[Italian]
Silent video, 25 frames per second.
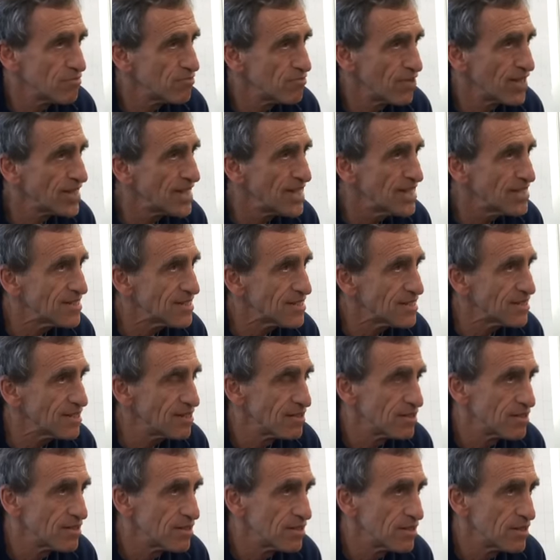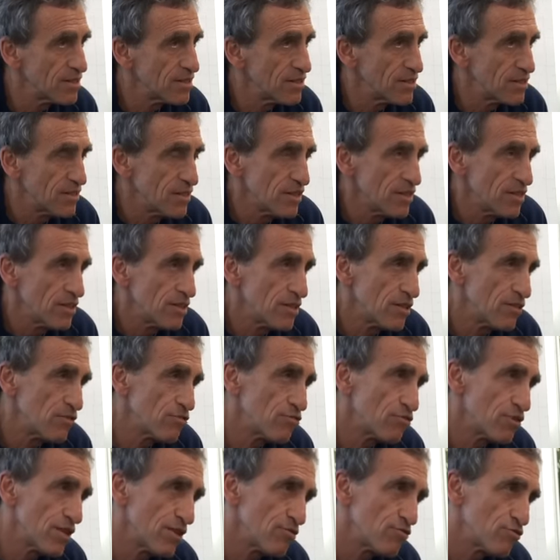faresti?
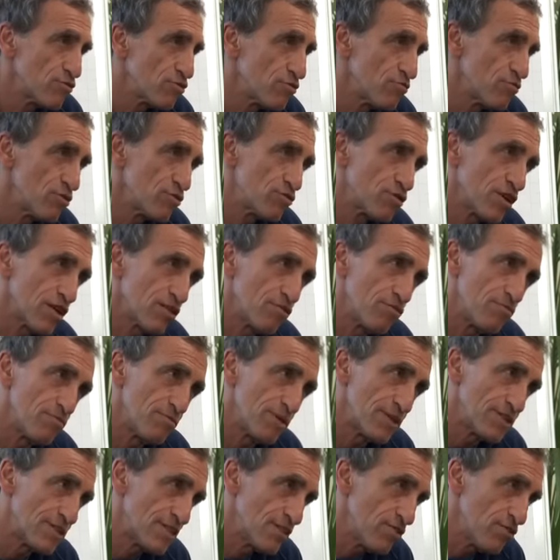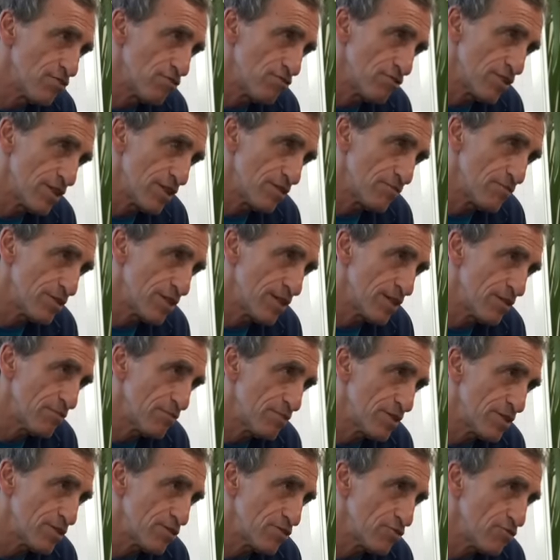Lui ha avuto molta compassione per delle
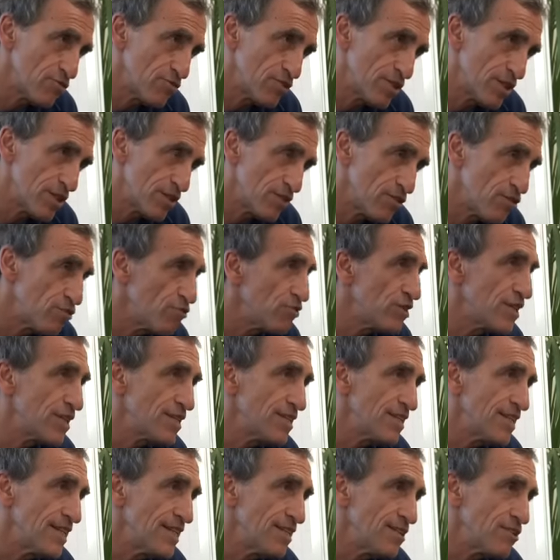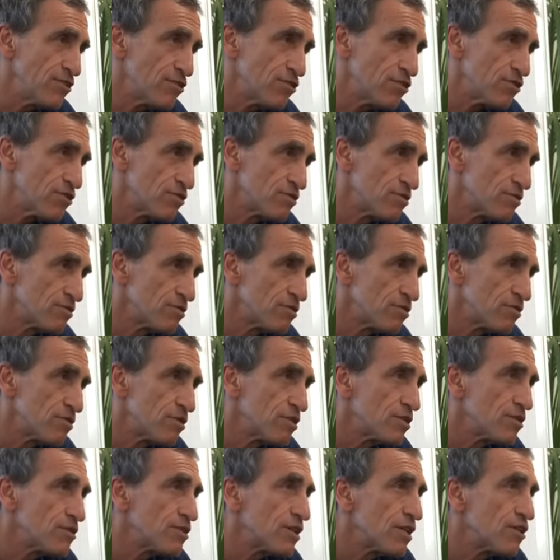persone, non gli ha detto
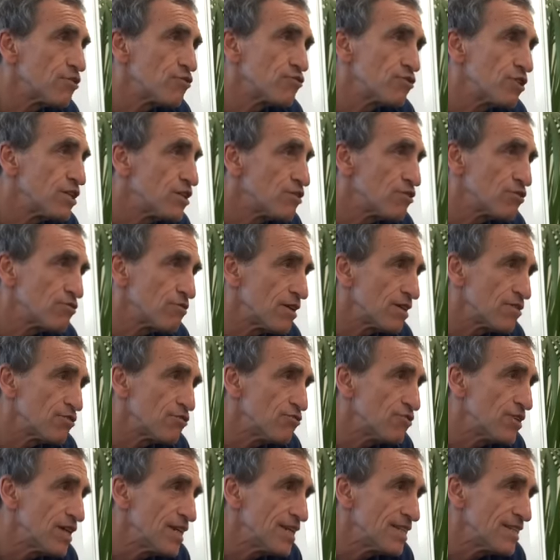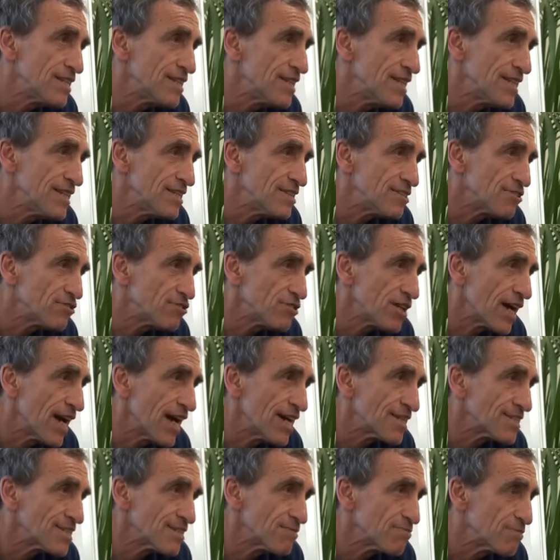Te lo dico quando viene dentro
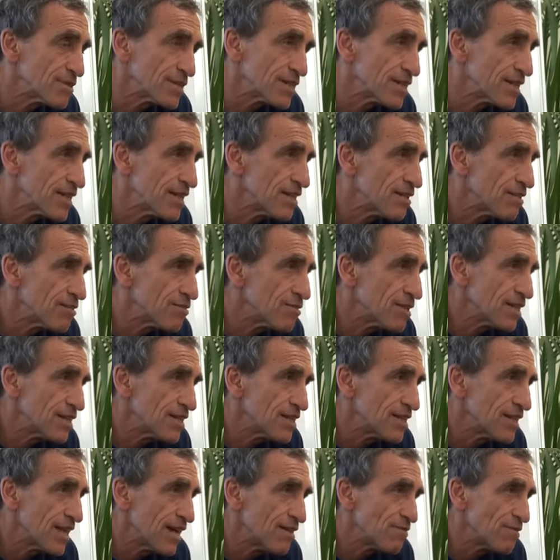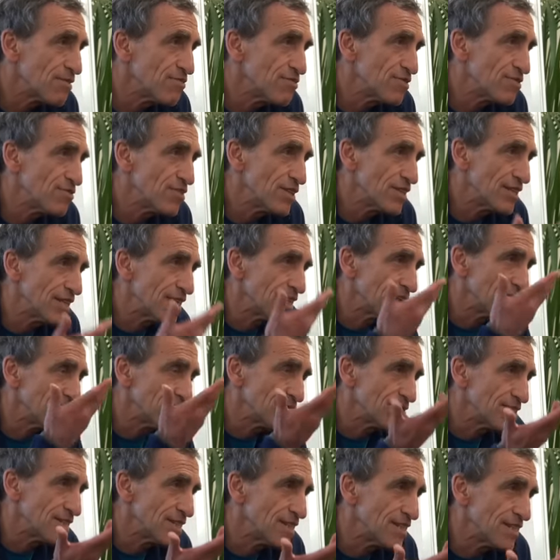casa, perché Dalai Lama vive nella
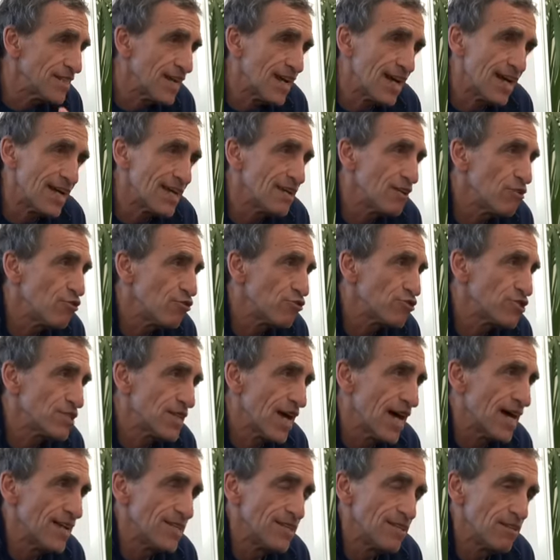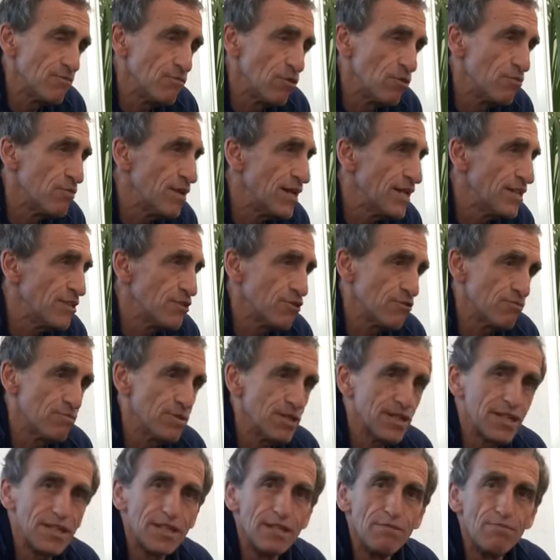verità e lo sa nel momento
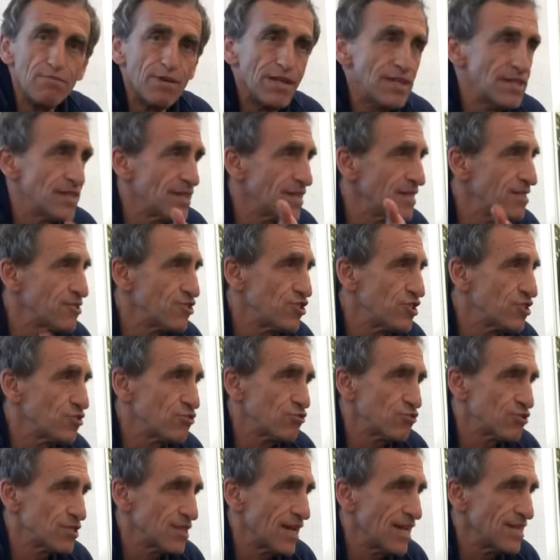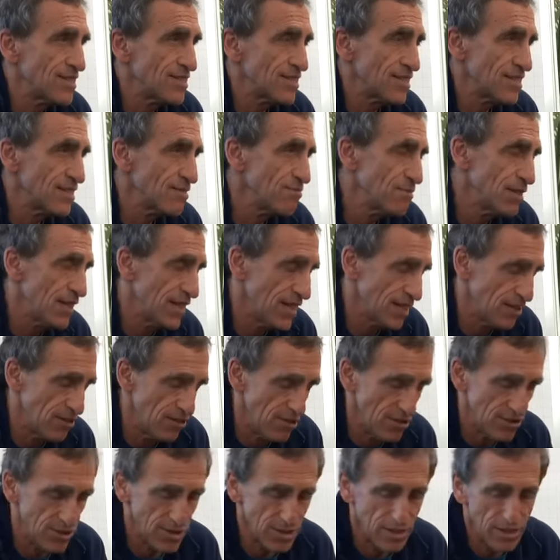perché dipende dalle circostanze delle mille
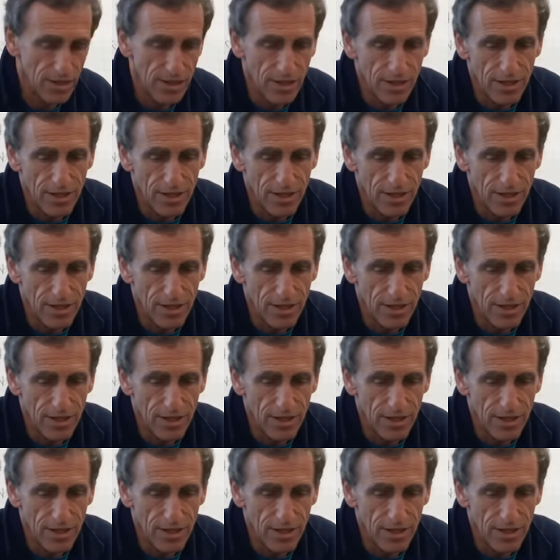cose.